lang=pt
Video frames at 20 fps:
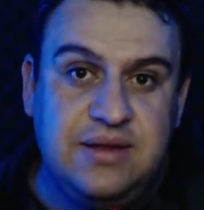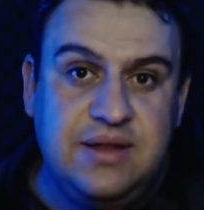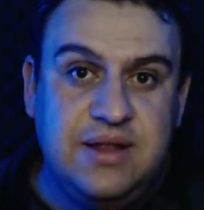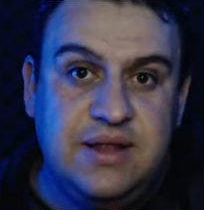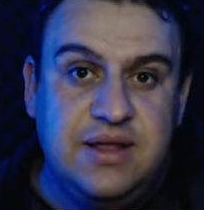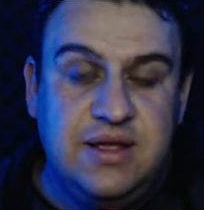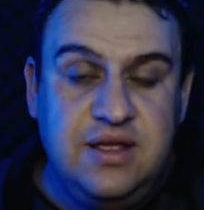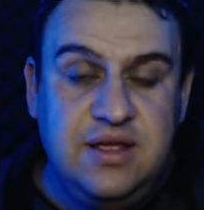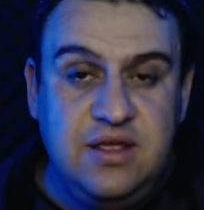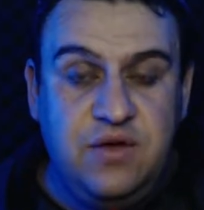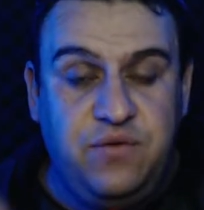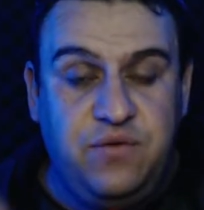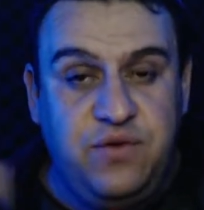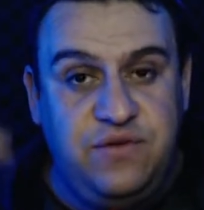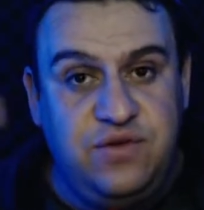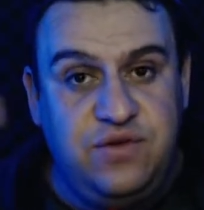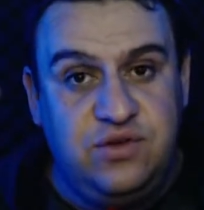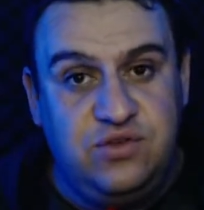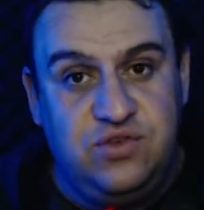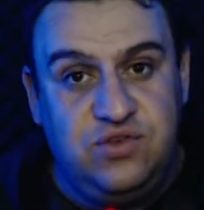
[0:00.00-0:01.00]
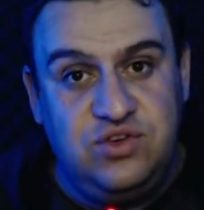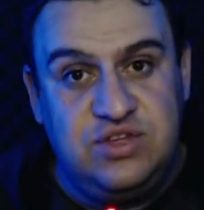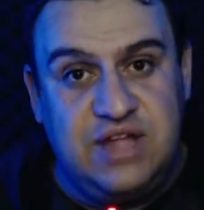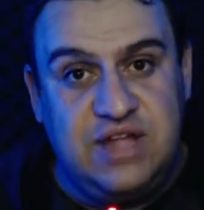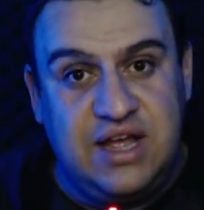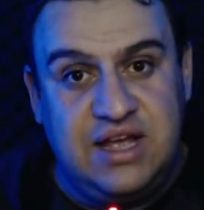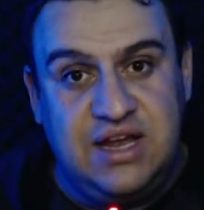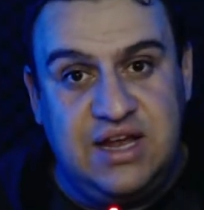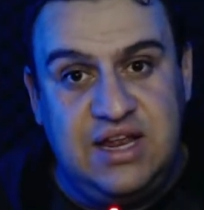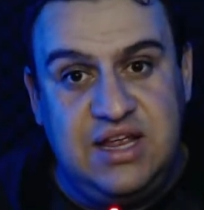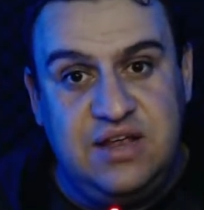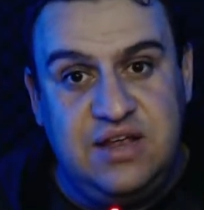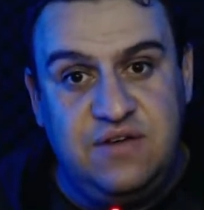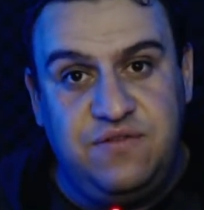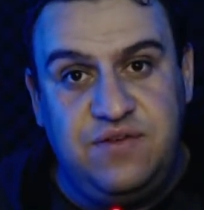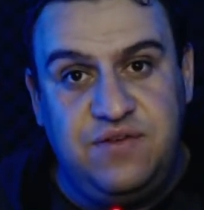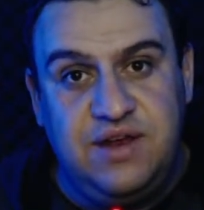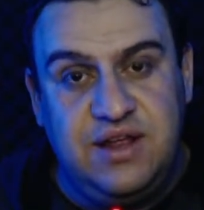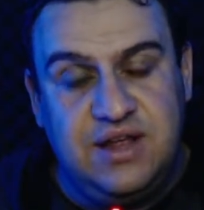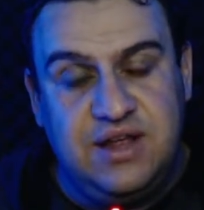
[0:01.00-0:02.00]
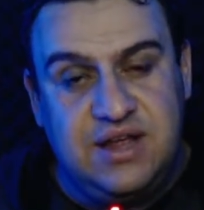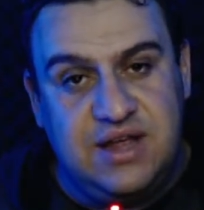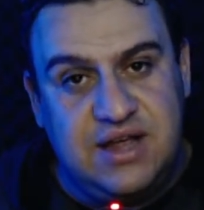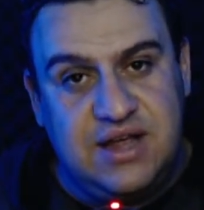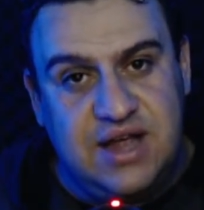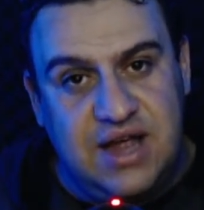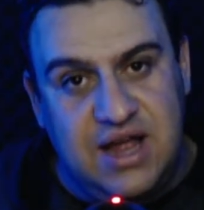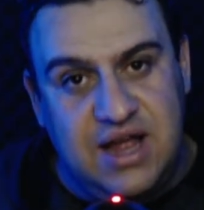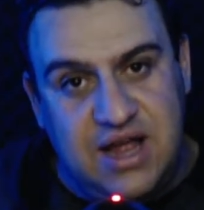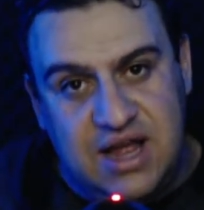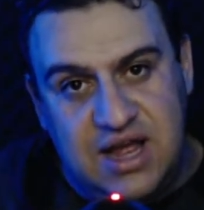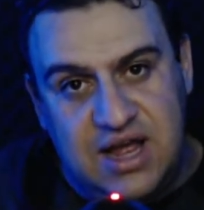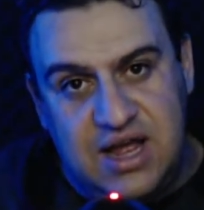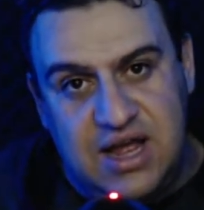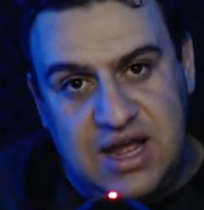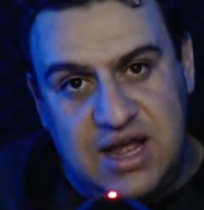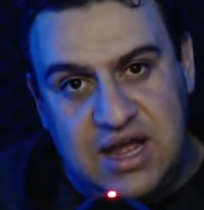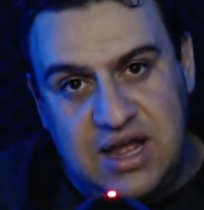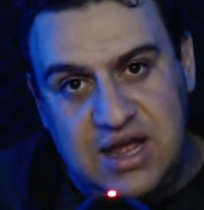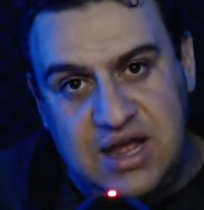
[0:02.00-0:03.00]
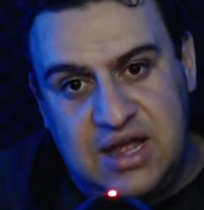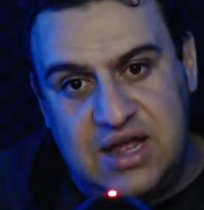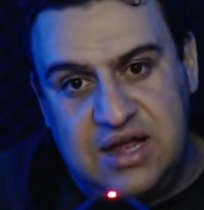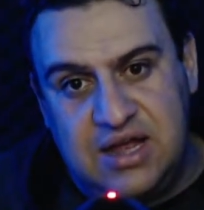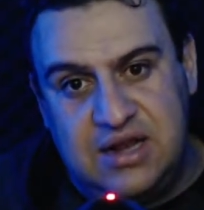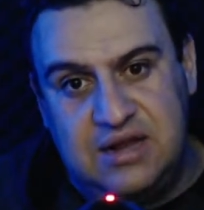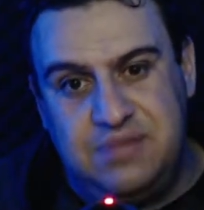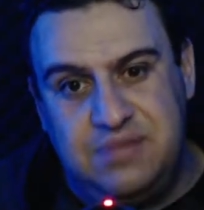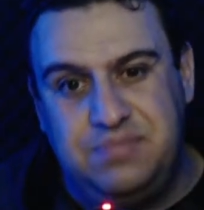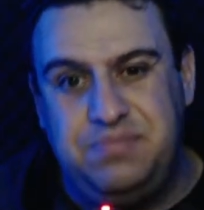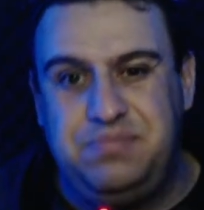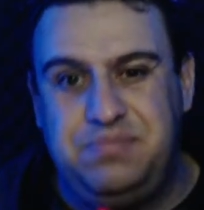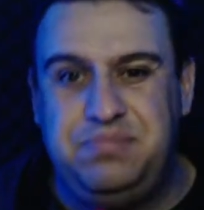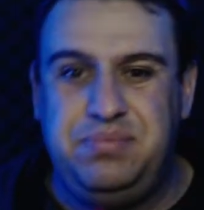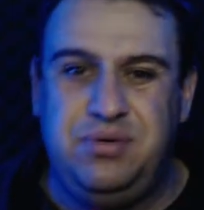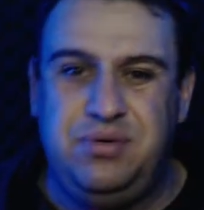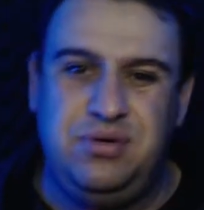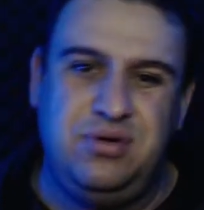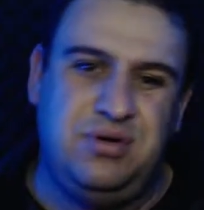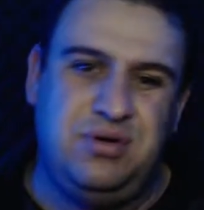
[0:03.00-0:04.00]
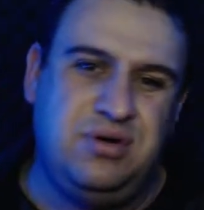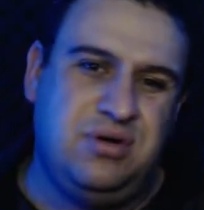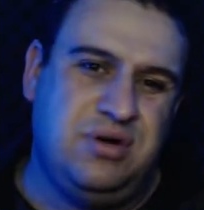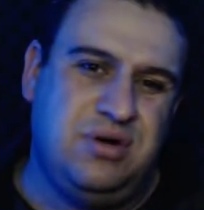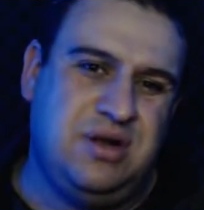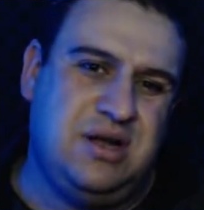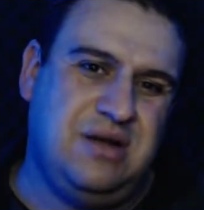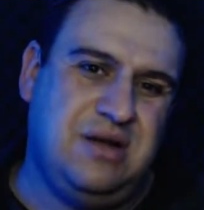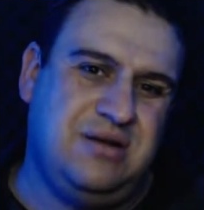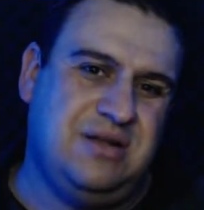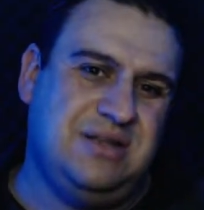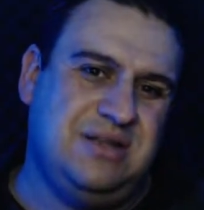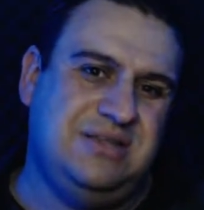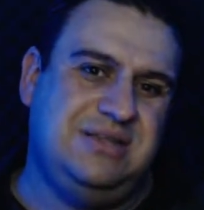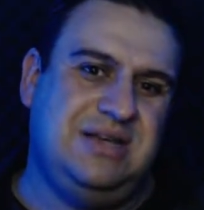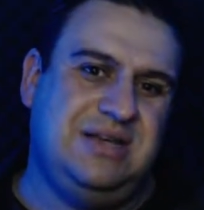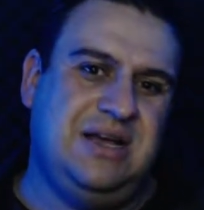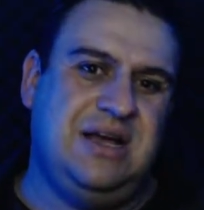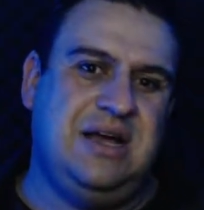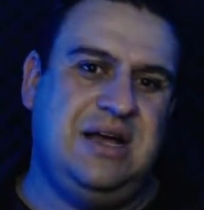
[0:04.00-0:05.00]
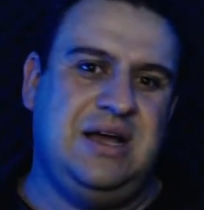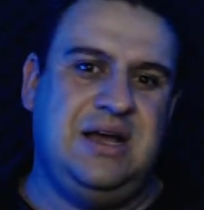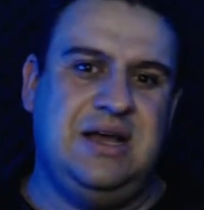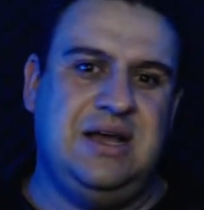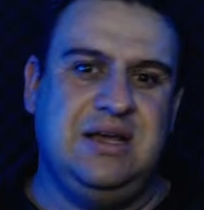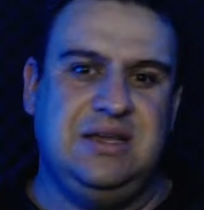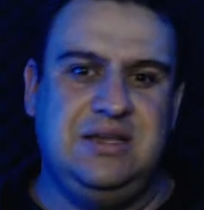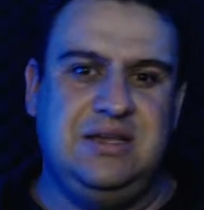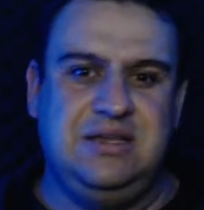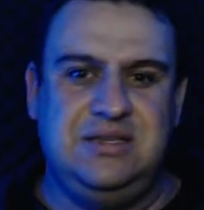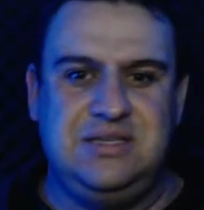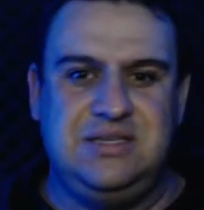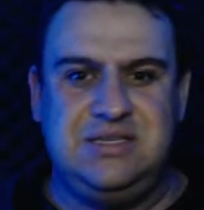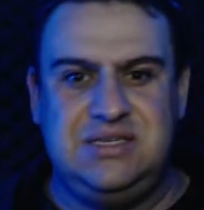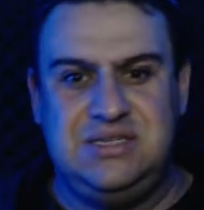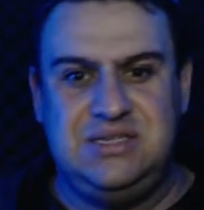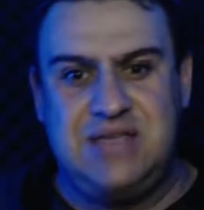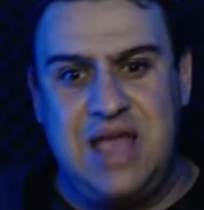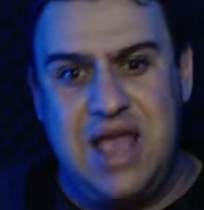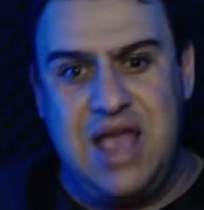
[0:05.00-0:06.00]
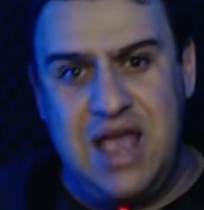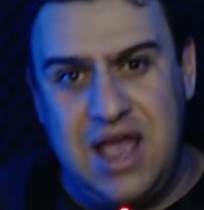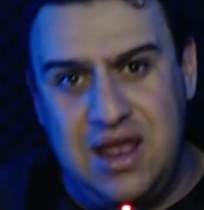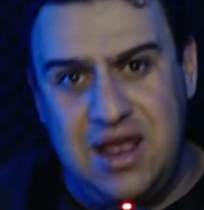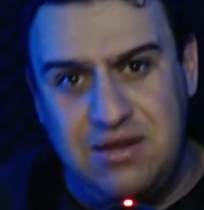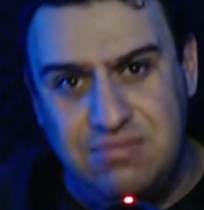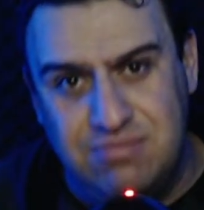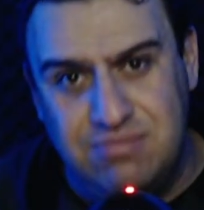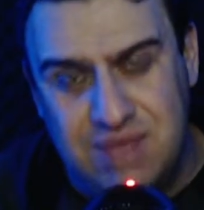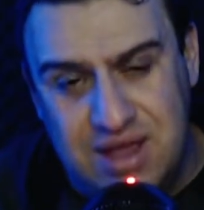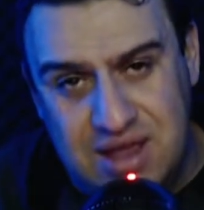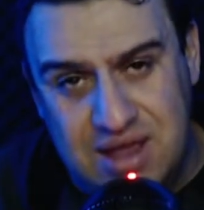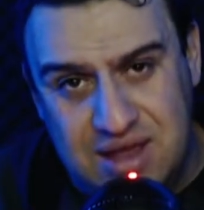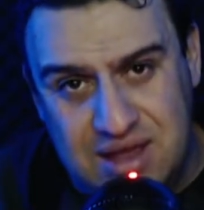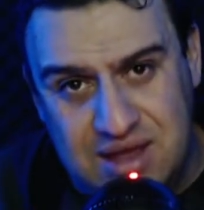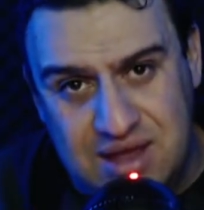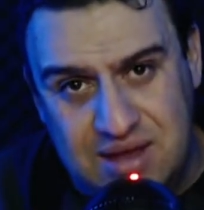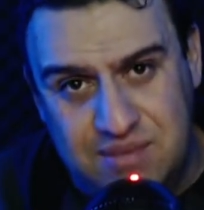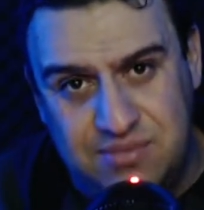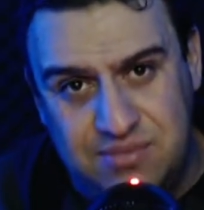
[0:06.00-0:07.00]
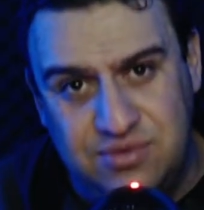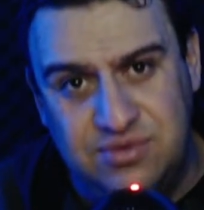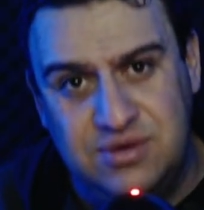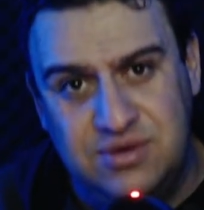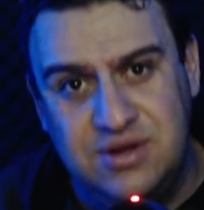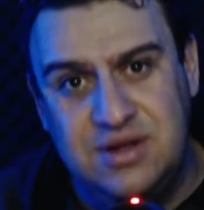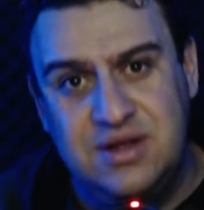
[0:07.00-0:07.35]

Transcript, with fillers: E eu fui ver uns vídeos na gringa, eu falei, cara, pô, Kawasaki, sério mesmo?